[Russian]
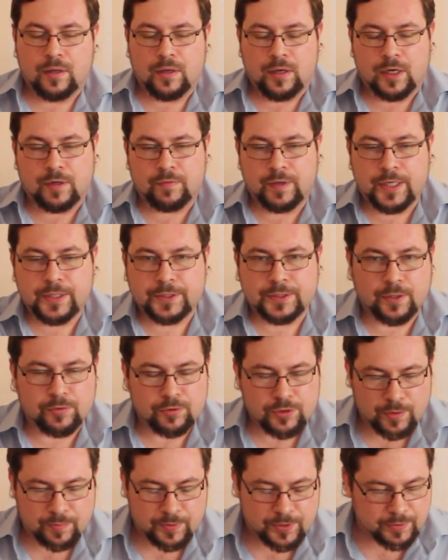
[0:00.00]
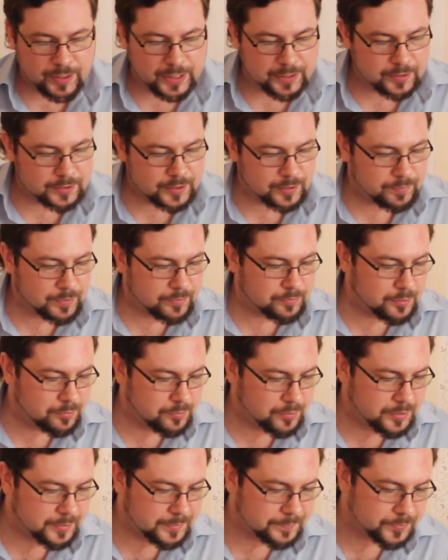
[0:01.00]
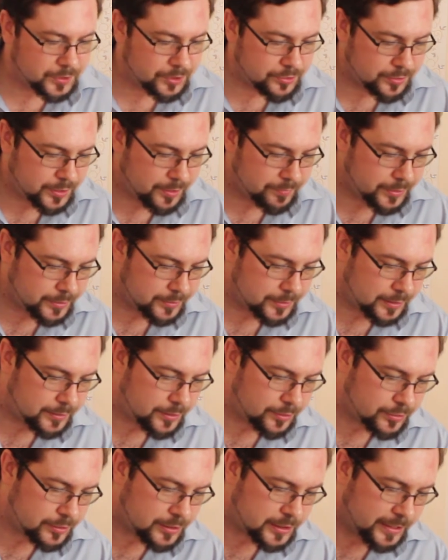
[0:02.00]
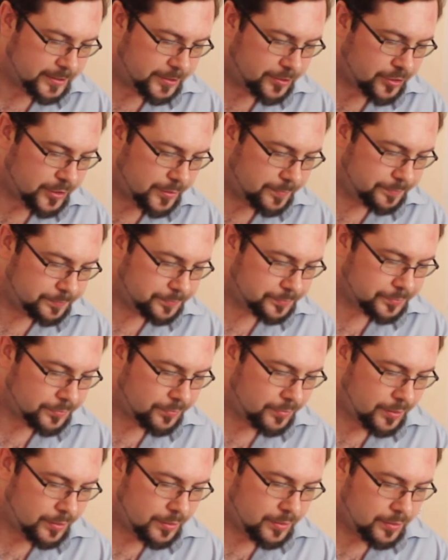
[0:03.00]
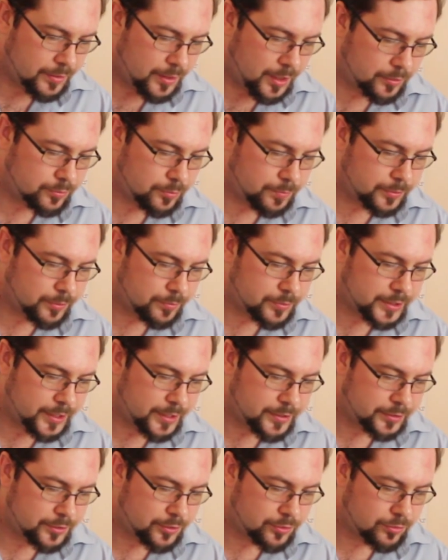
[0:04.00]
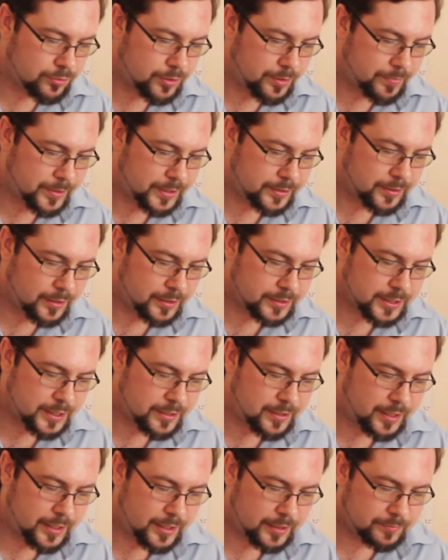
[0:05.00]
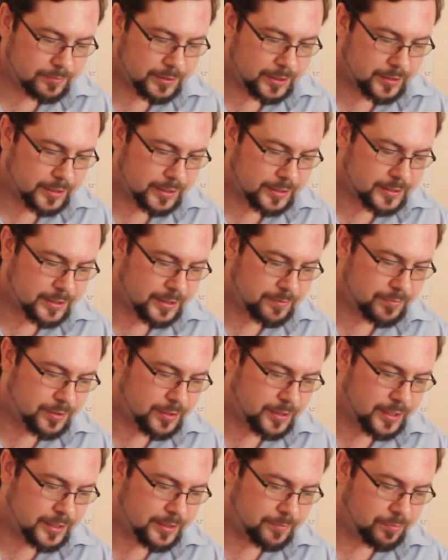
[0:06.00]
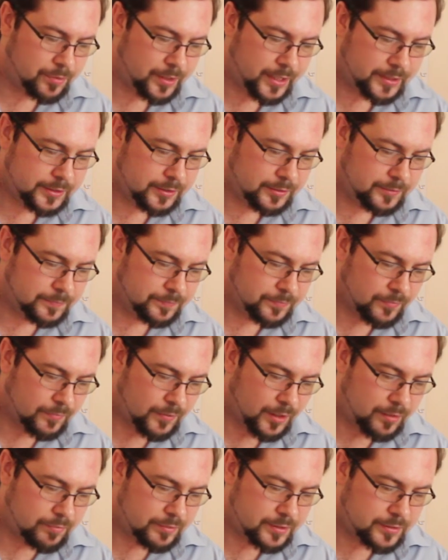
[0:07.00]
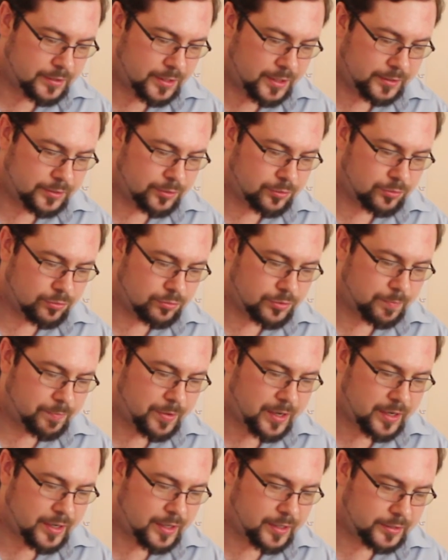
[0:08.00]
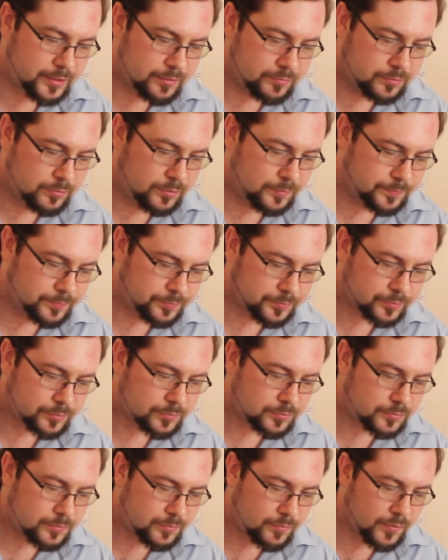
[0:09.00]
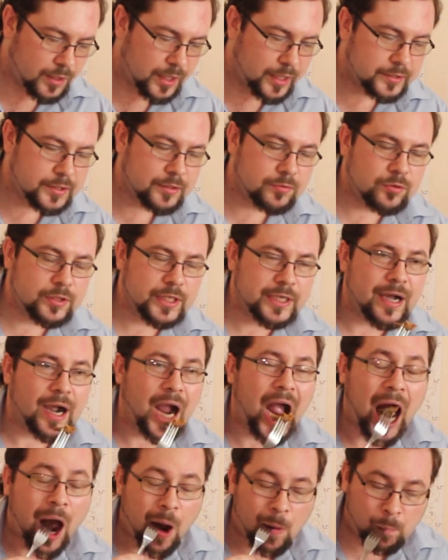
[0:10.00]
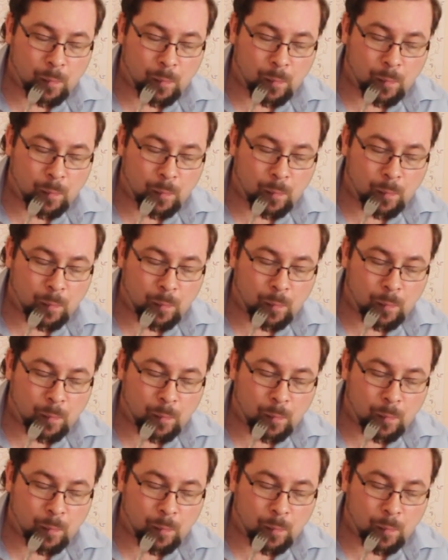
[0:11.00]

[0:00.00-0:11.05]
Хвалить я уже обхвалился, по-моему, даже, наверное, даже слишком. А то потом скажете, что я продался. Нет, мне красное и белое не платит. А вы знаете, что уже пора давно. А они все никак.